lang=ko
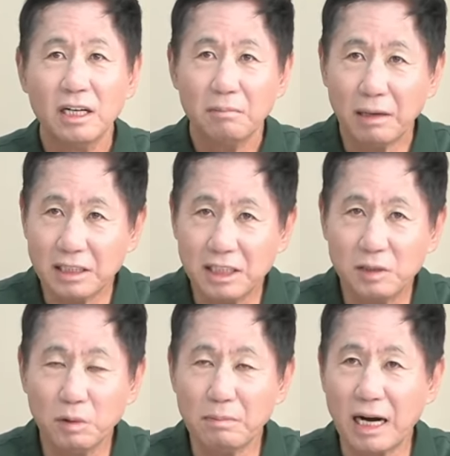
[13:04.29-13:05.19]
마치
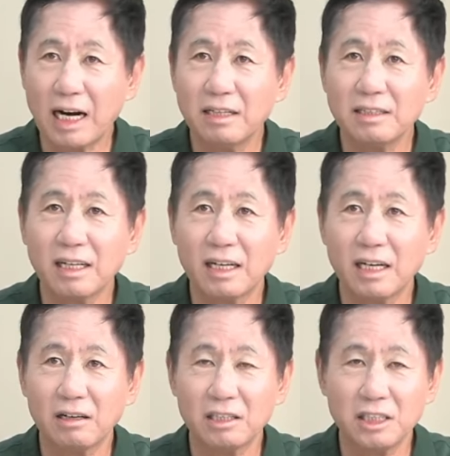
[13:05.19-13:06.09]
뭐 망하는
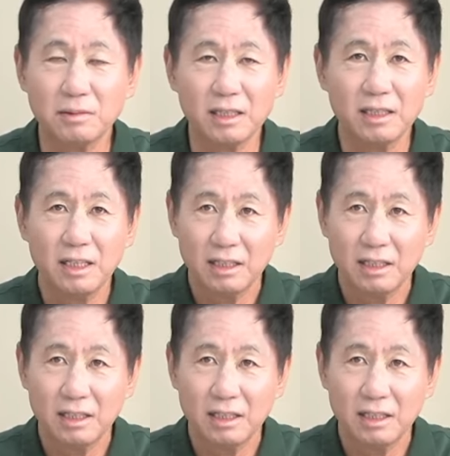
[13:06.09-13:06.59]
나라라고 그랬지만,